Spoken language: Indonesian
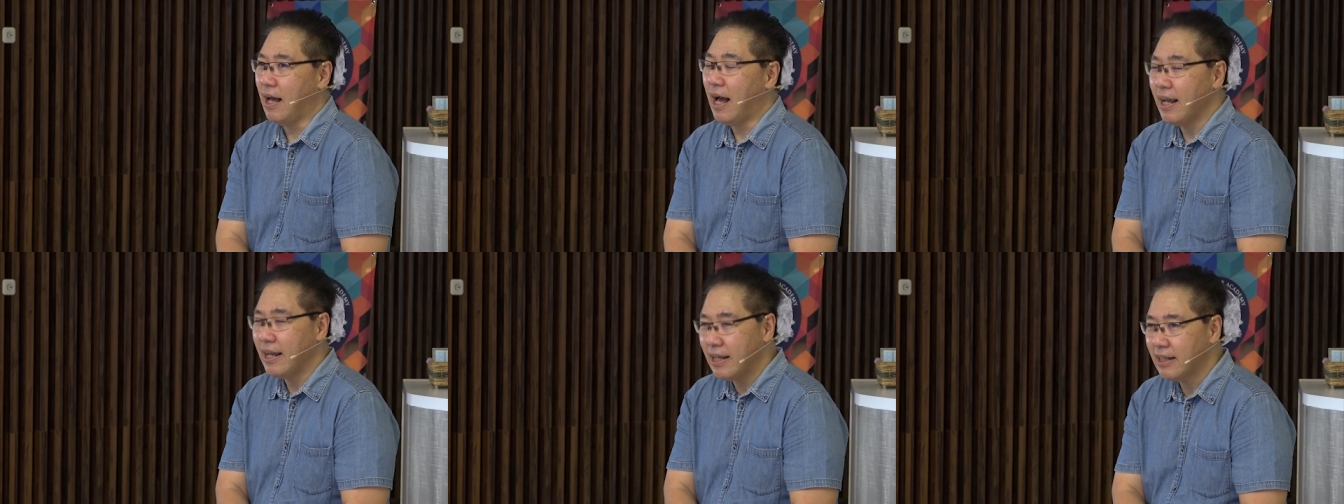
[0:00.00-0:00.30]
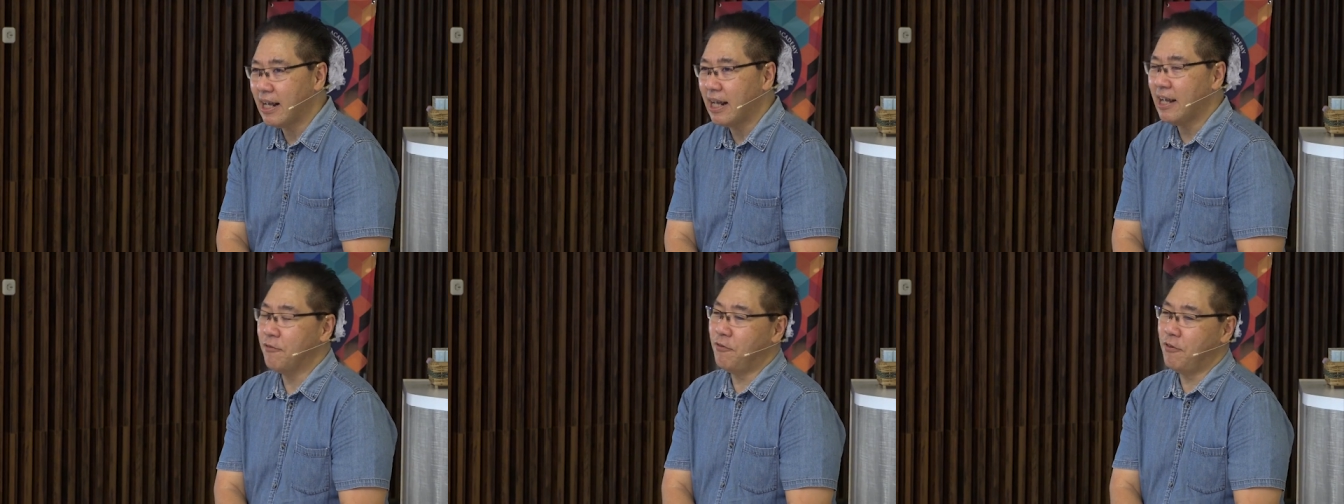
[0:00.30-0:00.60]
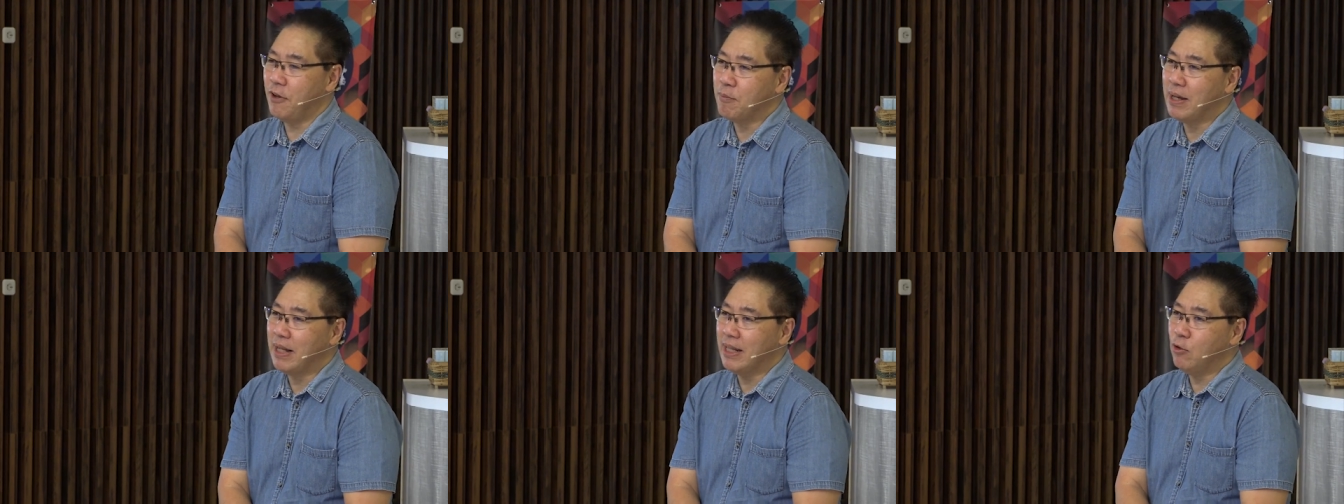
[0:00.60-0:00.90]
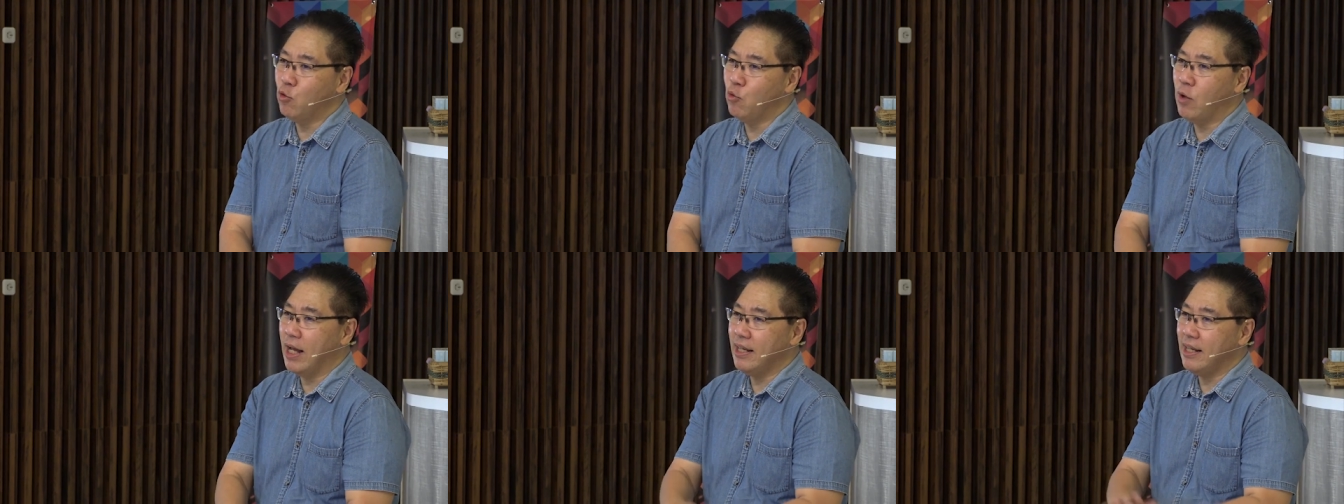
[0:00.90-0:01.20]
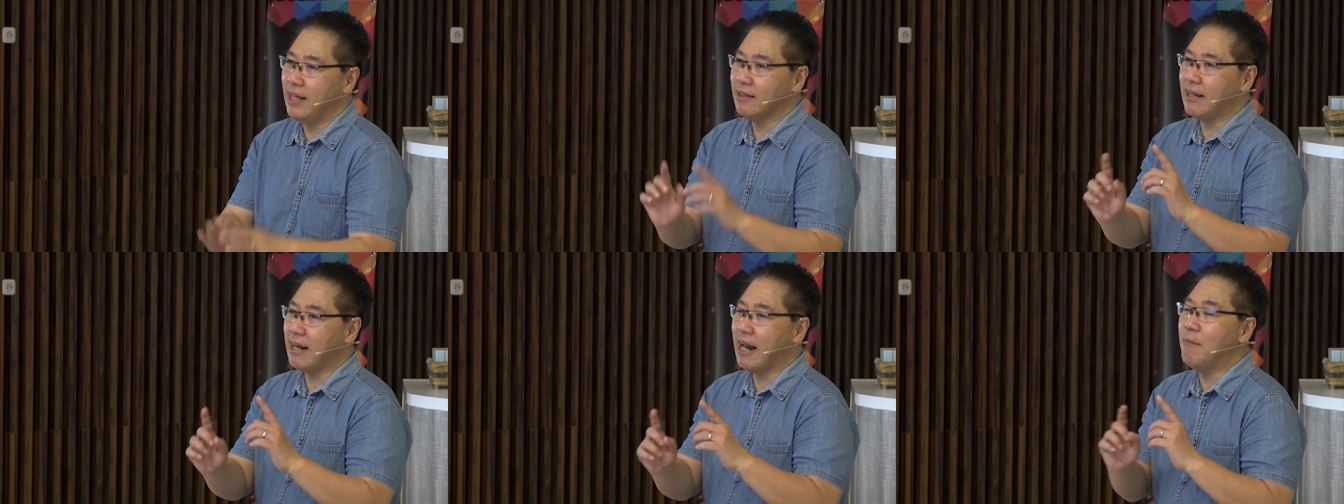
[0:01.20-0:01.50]
ayat-ayat firman
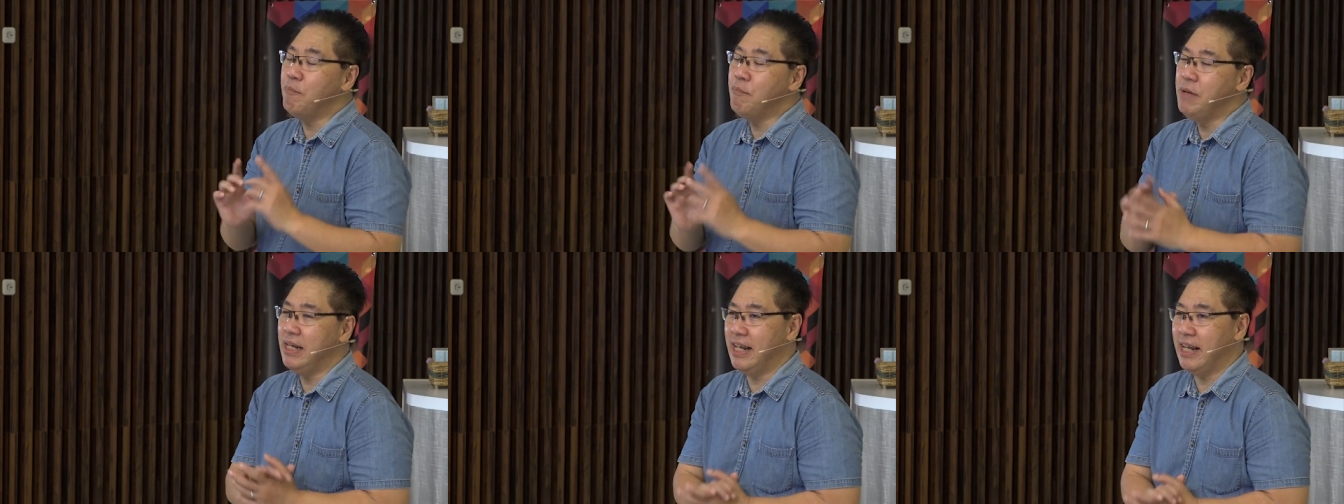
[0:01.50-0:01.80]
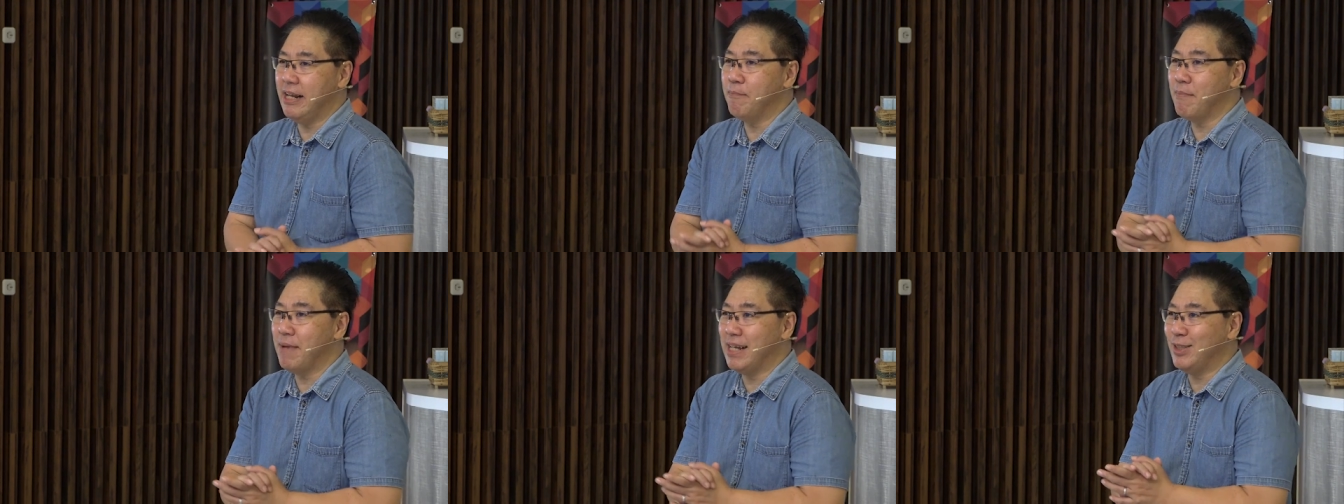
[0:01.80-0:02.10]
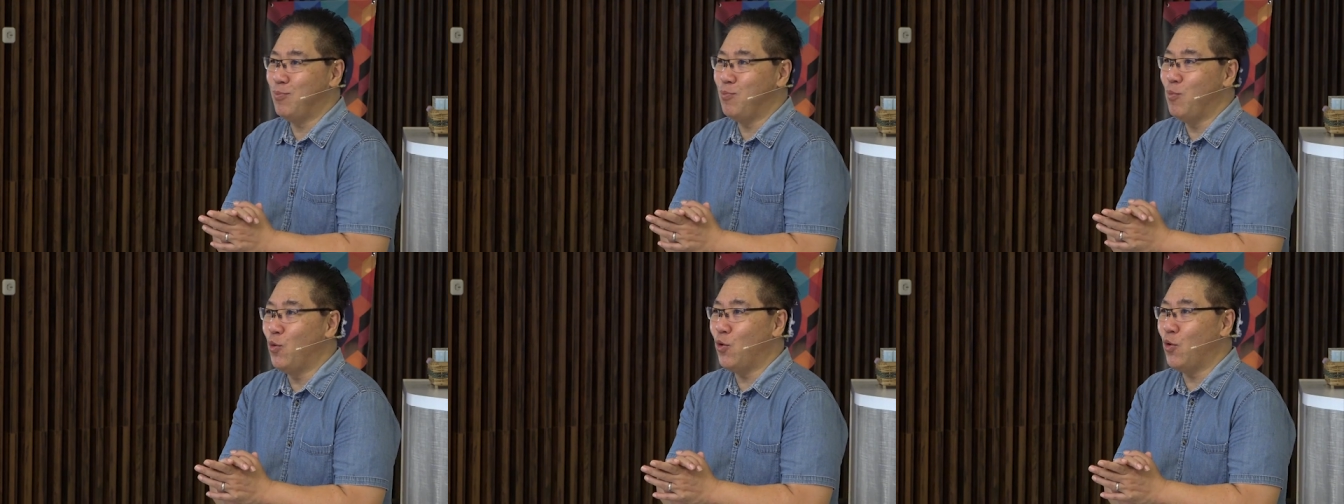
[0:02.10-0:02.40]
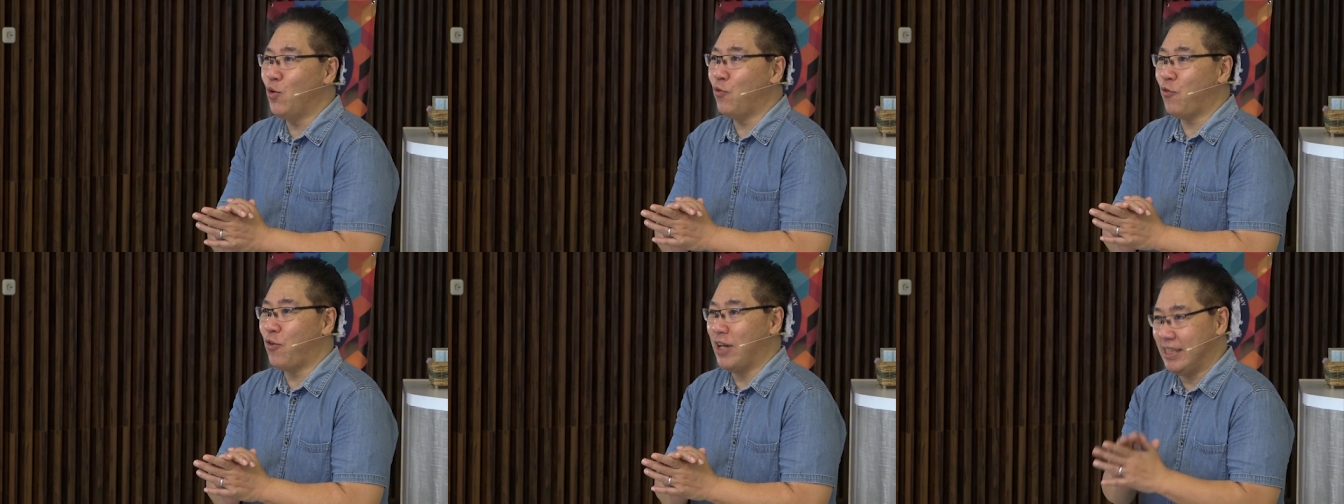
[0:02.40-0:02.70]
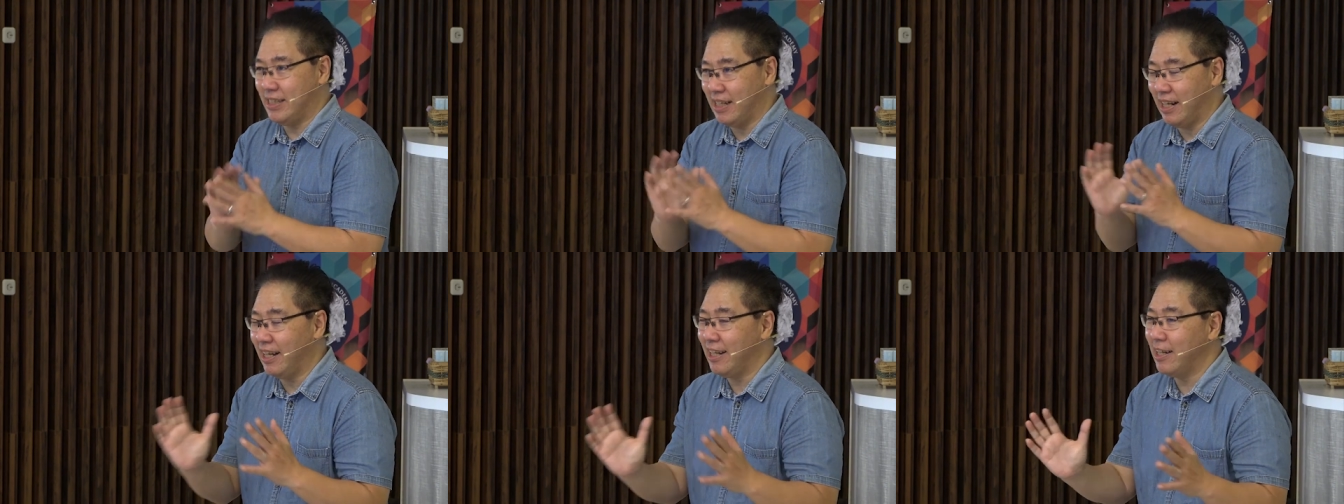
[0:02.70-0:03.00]
Tuhan yang terambil dari Mazmur
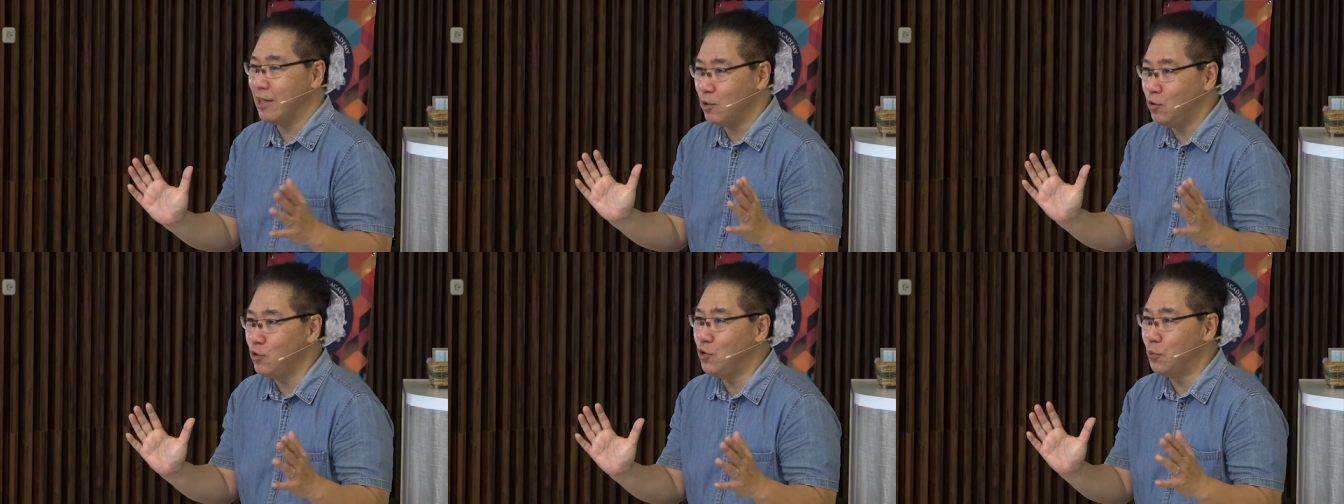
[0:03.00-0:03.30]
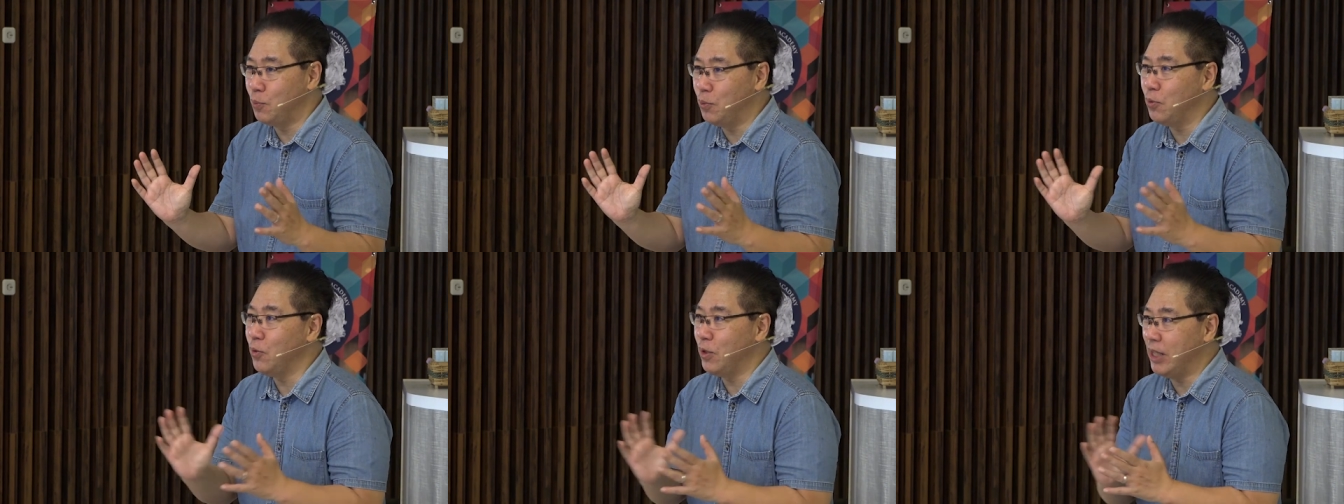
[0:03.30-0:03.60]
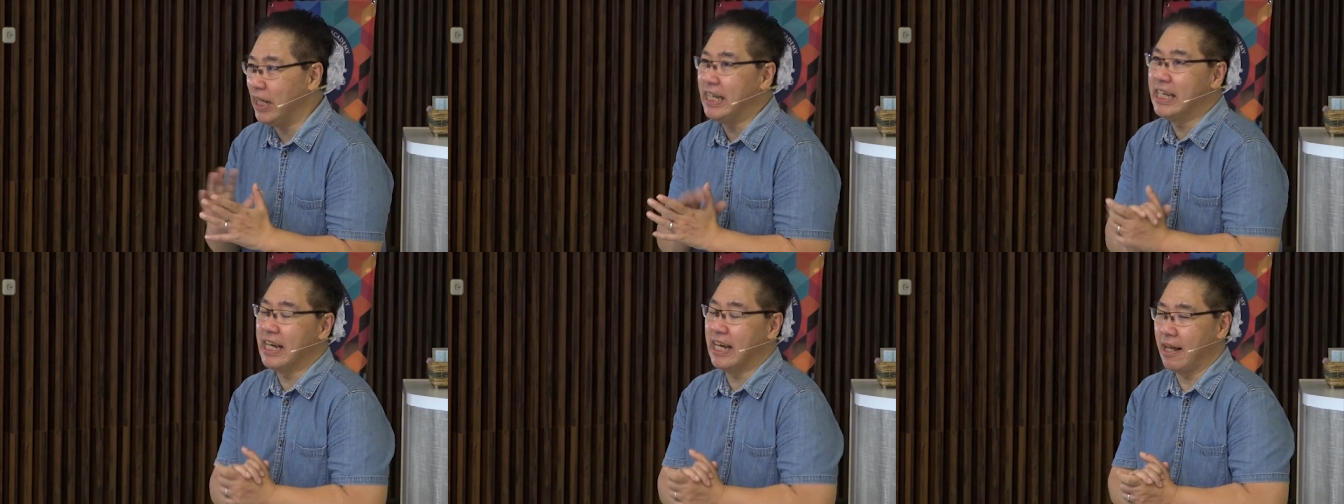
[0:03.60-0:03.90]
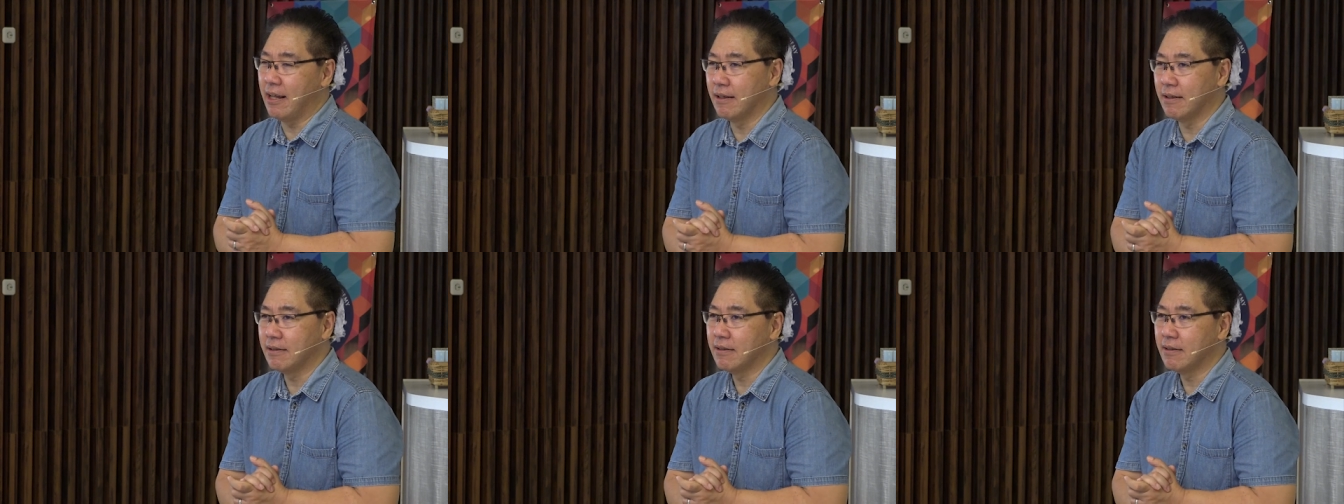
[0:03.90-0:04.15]
Fatsal yang ke-73.